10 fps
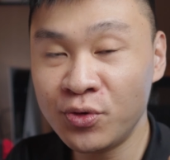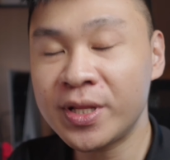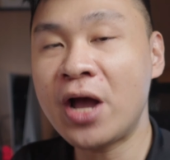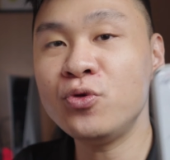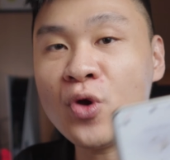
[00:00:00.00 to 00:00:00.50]
因为
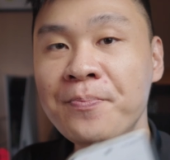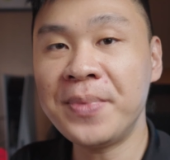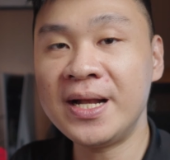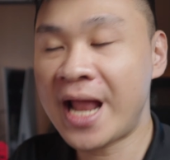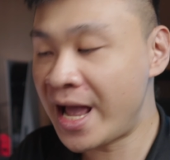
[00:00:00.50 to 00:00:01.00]
它原
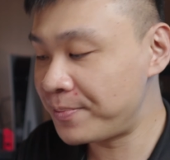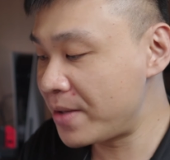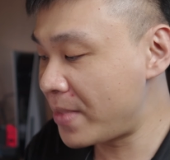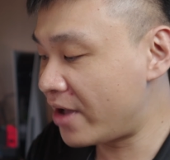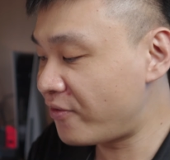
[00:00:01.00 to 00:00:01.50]
本蓝牙编
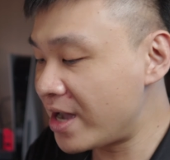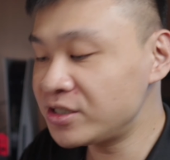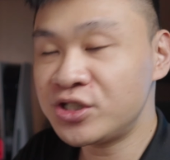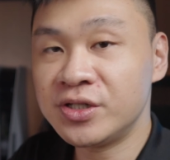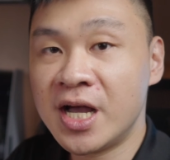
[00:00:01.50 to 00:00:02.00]
码方
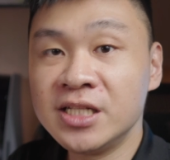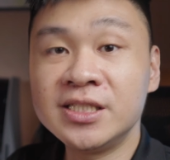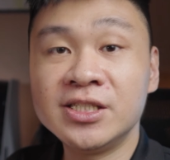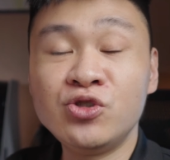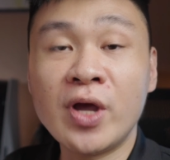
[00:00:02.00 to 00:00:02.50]
式
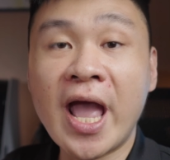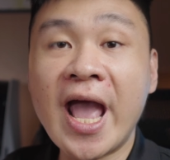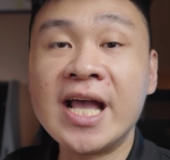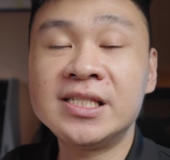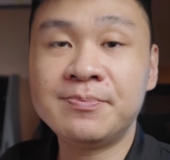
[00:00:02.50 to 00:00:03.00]
只支援
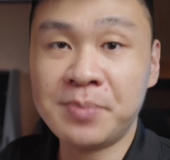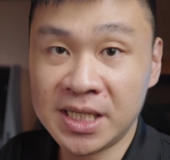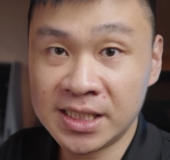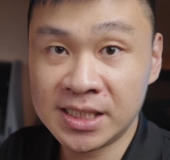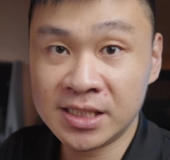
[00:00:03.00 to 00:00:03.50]
S
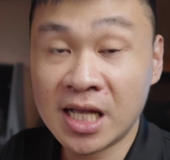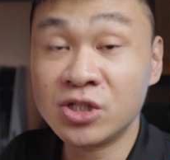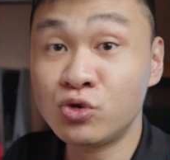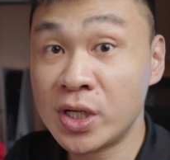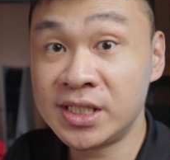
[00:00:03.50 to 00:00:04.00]
B C，但
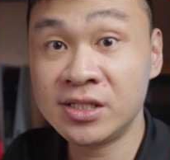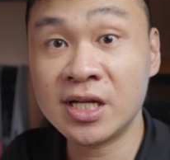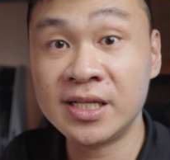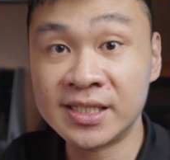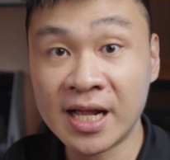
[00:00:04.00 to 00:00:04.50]
是最新
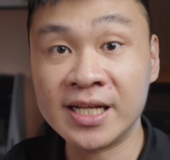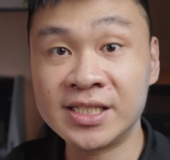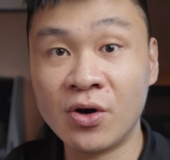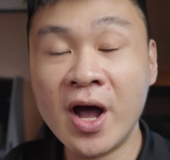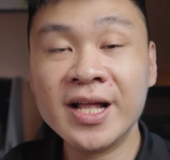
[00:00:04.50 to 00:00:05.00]
正体上来之后，